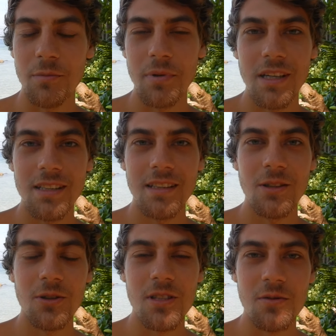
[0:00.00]
Papaya
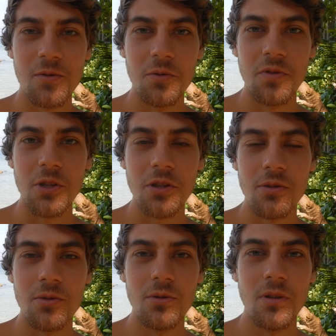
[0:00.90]
auch diese
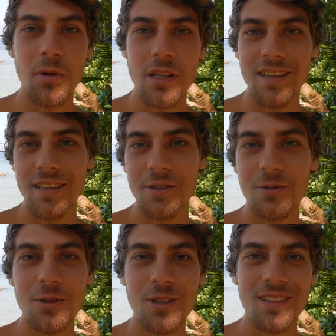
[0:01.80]
Fünferstruktur, Banane,
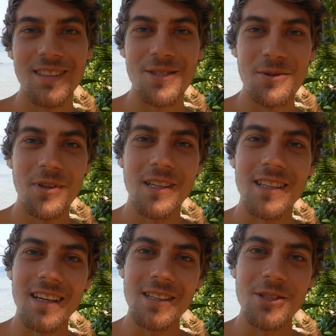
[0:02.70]
Gurke hat so immer eine
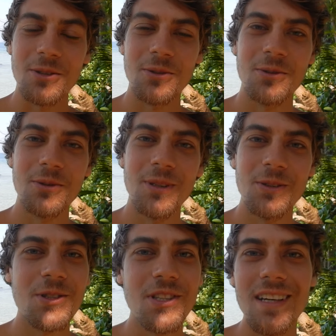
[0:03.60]

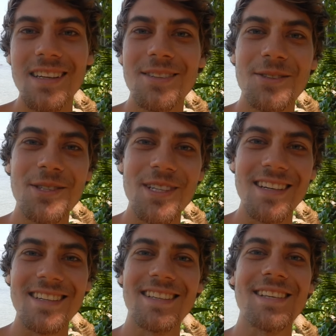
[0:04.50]
Dreierstruktur. Schneidet,
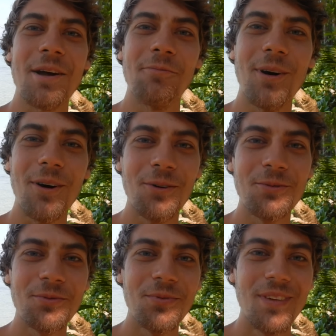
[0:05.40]
schneidet die Sachen mal
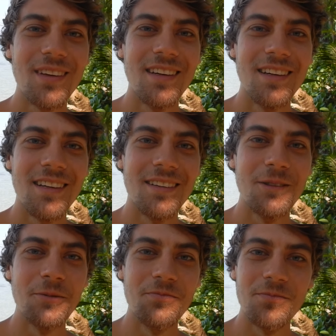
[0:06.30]
auf
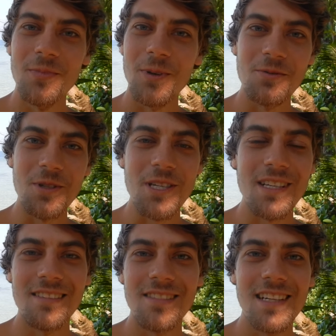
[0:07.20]
ähm, auf
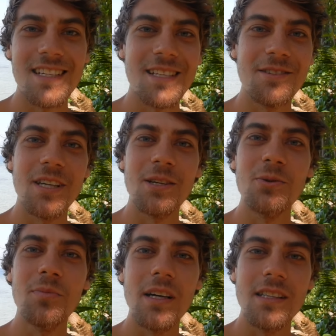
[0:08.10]
verschiedene Weisen. Ihr werdet
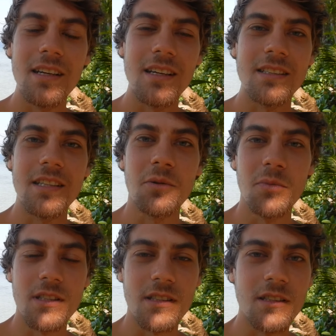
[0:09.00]
überall die gleichen
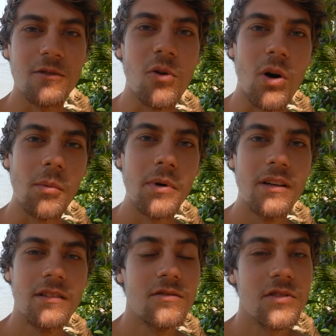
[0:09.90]
Geometrien
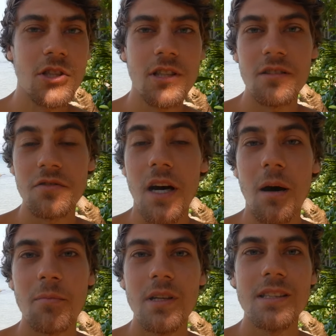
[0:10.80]
formen, verschiedene
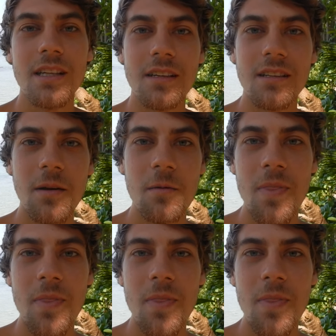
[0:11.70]
Farben entdecken.